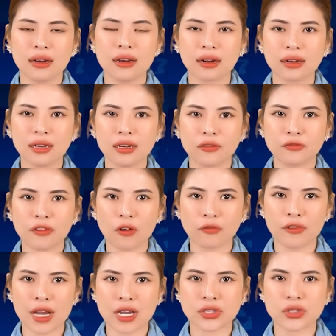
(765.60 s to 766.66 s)
lực lượng phòng
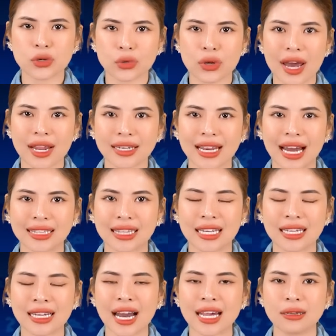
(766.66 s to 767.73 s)
vệ Ukraine đã
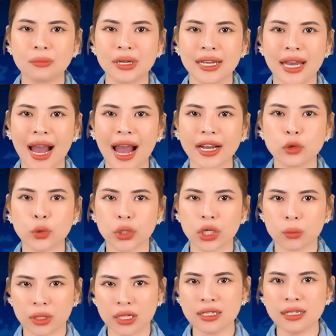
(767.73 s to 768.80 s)
tiến hành 12 cuộc
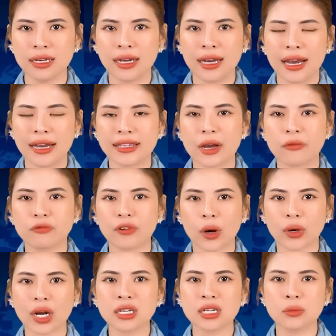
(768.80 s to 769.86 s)
không kích nhằm vào
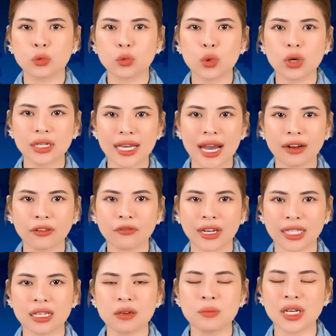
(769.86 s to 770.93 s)
các cụm quân nhân
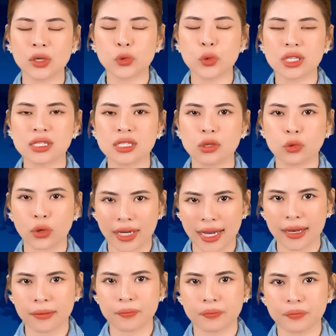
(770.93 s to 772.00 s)
và thiết bị quân sự của
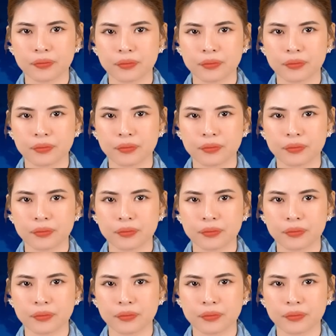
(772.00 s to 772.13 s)
Nga.